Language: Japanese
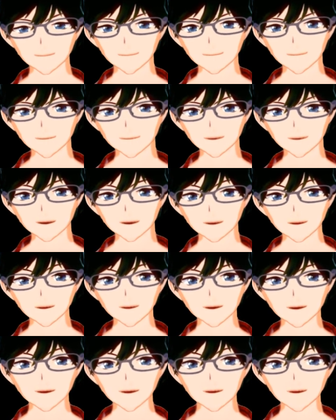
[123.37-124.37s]
なんか下に
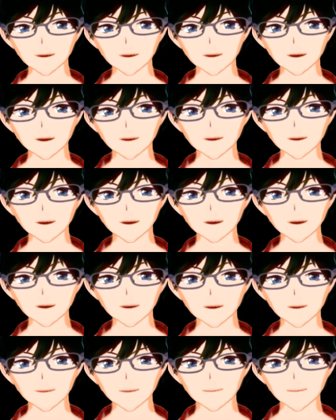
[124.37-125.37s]
ね、なんかできてる
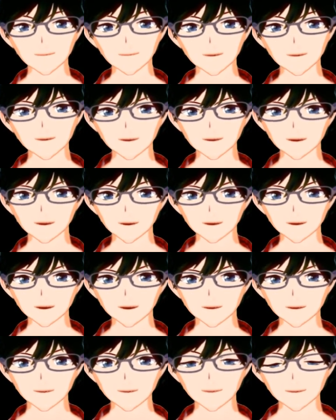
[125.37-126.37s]
わけじゃないんだけ
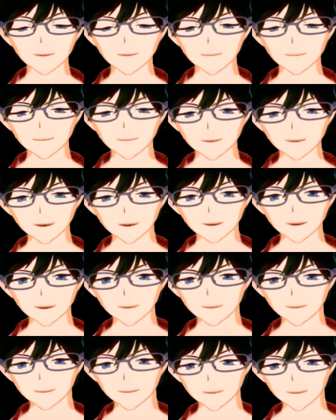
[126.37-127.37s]
ど、なんて言うんだ
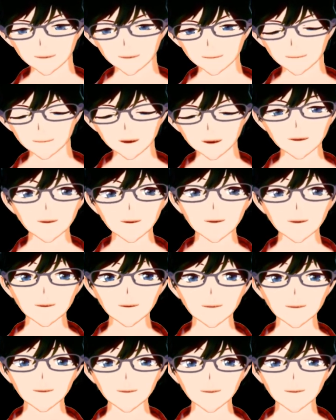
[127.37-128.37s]
ろう、イメージ的に
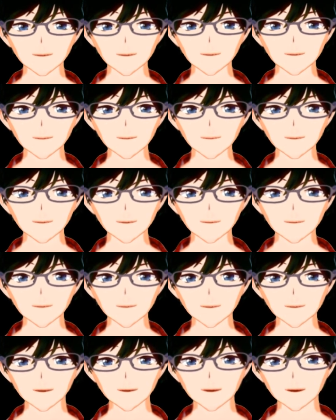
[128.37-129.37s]
すり傷的
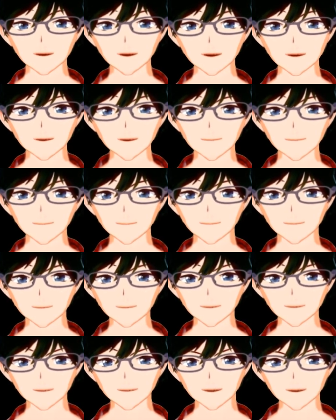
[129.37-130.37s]
な、うん、
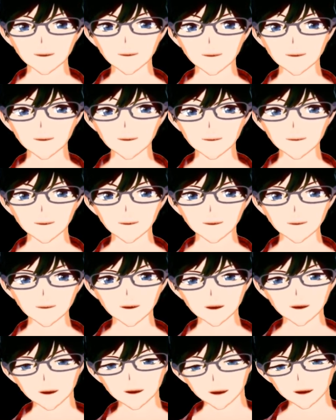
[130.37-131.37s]
あの、下にね、
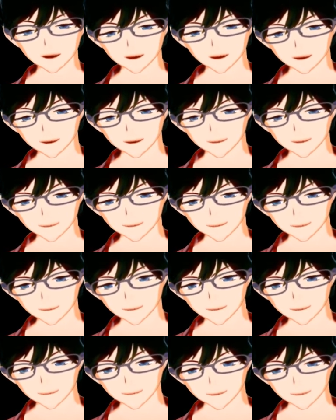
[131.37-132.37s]
なんかすり傷と
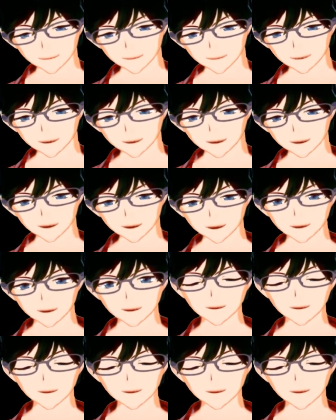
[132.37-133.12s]
いうか、なんかちょっと